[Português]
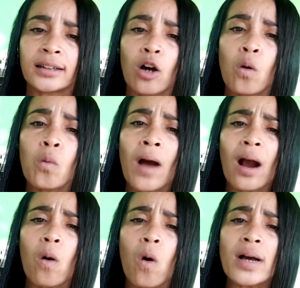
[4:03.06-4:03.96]
Uma
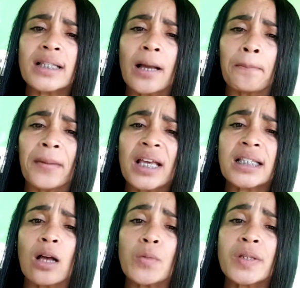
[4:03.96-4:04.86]
coisa
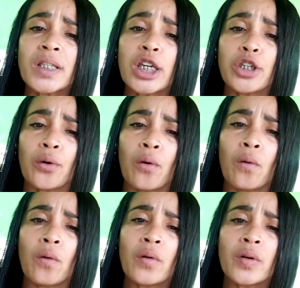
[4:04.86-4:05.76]
peço ao
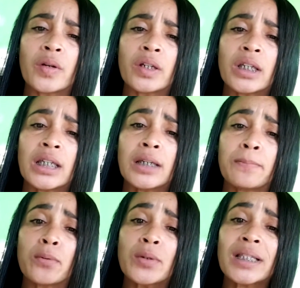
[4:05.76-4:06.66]
Senhor e
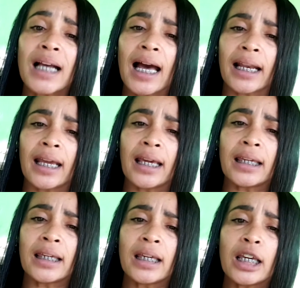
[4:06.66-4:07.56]
buscarei:
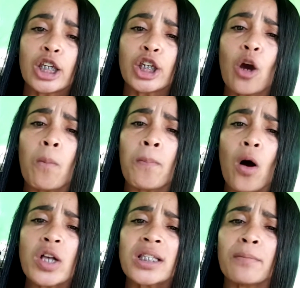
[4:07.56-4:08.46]
que eu
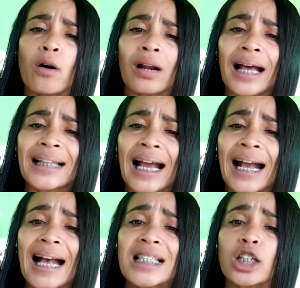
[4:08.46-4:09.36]
possa morar na
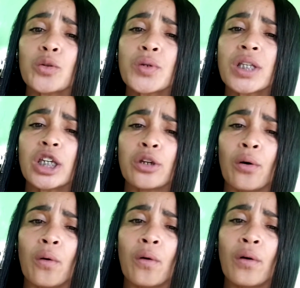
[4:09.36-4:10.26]
casa do
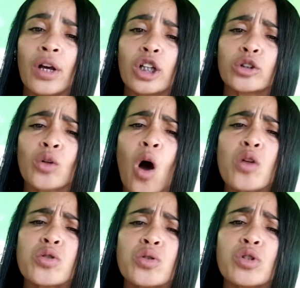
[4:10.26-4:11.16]
Senhor
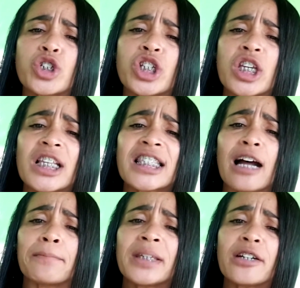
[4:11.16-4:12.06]
todos os dias da
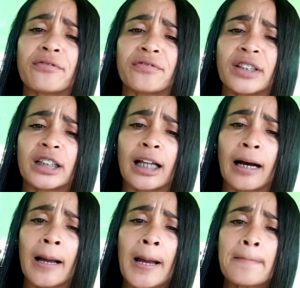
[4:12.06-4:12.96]
minha vida,
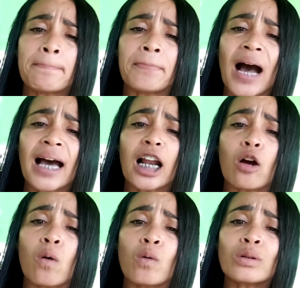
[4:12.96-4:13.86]
para
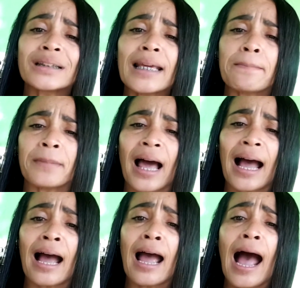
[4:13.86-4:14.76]

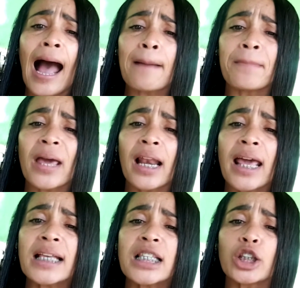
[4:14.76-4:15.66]
contemplar a
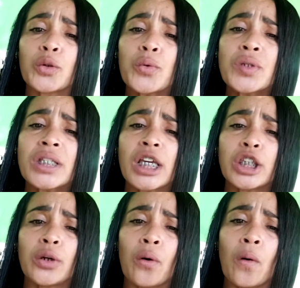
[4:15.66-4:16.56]
beleza do
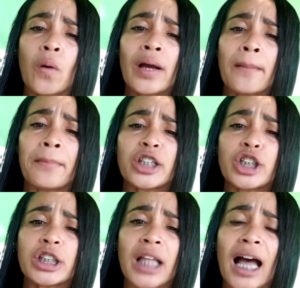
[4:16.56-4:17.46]
Senhor,
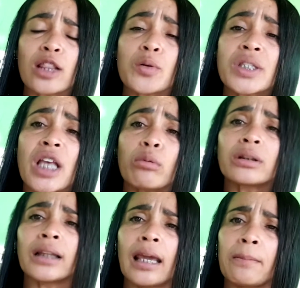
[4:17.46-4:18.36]
meditar no seu
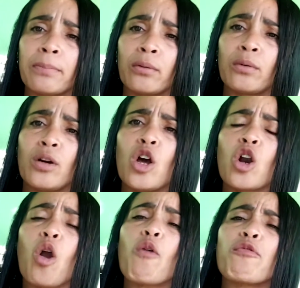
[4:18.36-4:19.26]
templo.
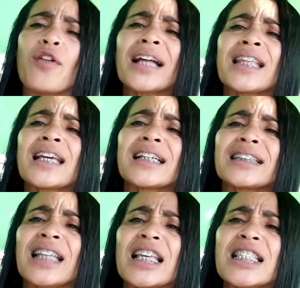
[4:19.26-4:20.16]
Louvado,
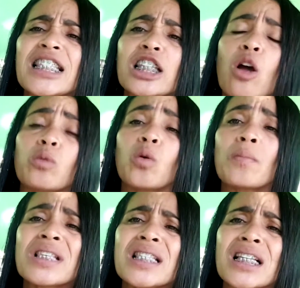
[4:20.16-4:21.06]
engrandecido é o
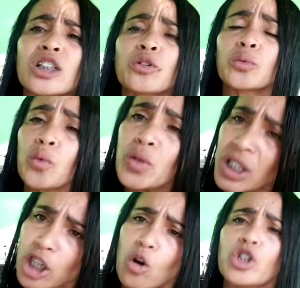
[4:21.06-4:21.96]
nome santo do
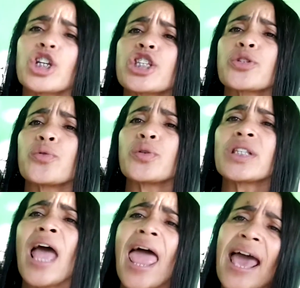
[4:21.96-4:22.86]
Senhor Jesus.
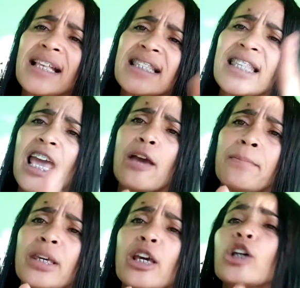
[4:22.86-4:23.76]

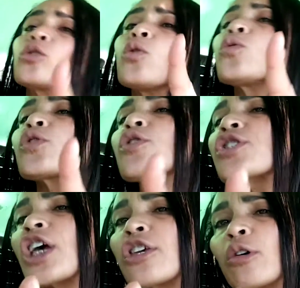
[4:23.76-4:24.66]
Recebe tudo o que o
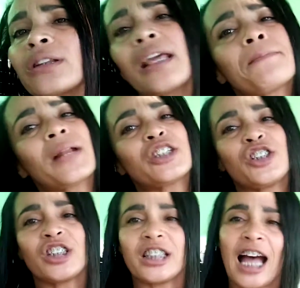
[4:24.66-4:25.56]
Senhor tem para
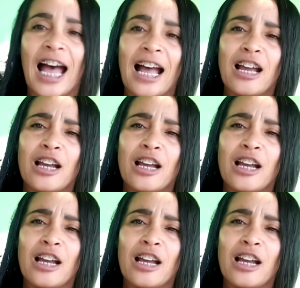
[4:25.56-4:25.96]
te dar.